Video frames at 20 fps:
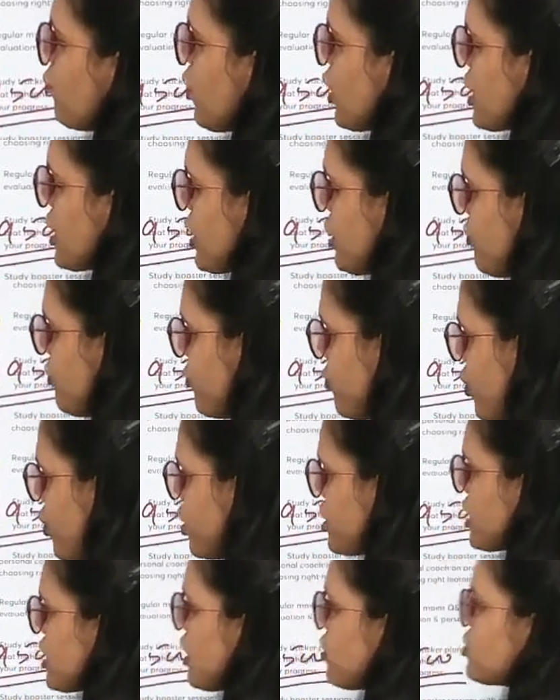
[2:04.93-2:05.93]

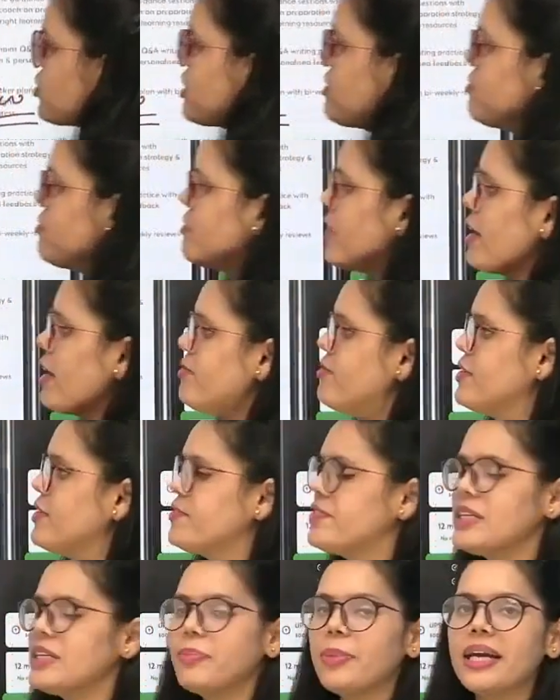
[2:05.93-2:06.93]

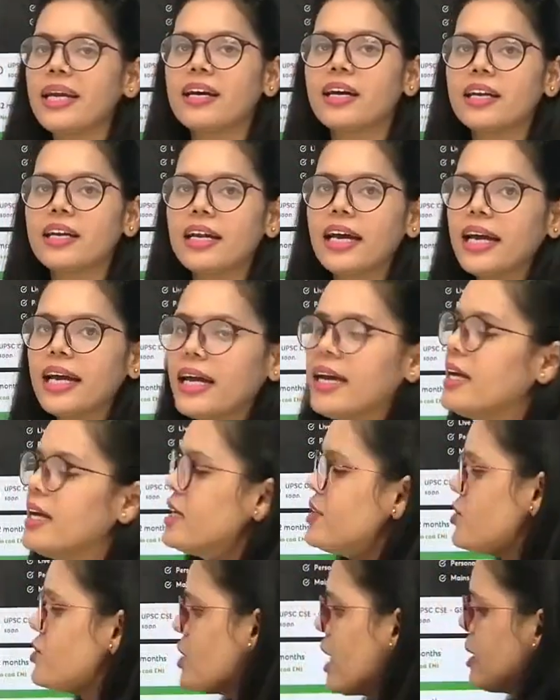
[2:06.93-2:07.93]
44,550 पे करना है
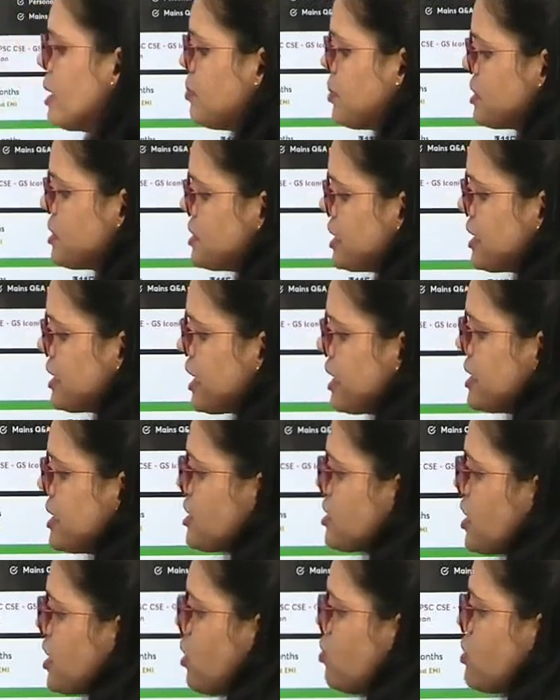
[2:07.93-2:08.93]
10 परसेंट का
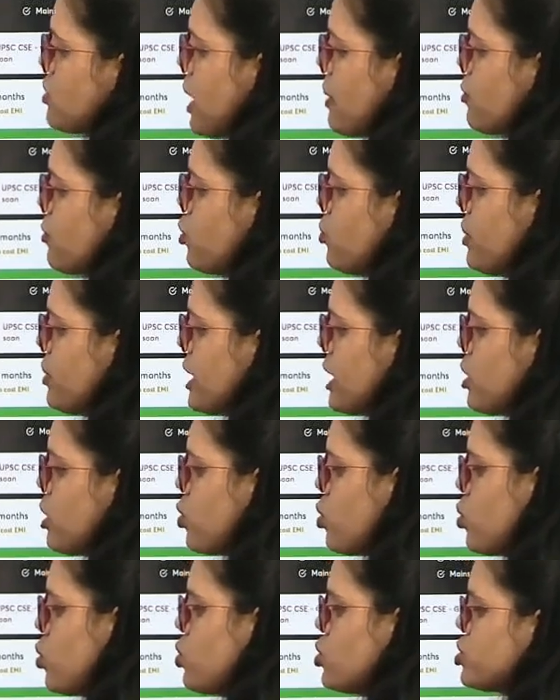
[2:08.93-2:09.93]
डिस्काउंट आपको मेरे
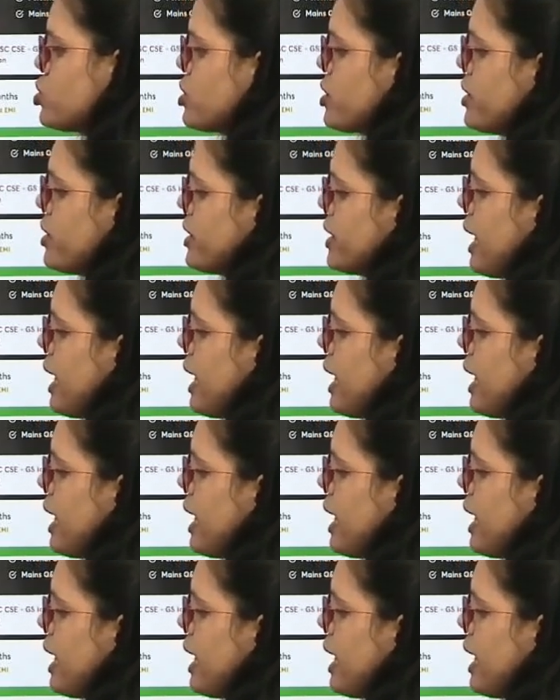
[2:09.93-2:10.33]
कोड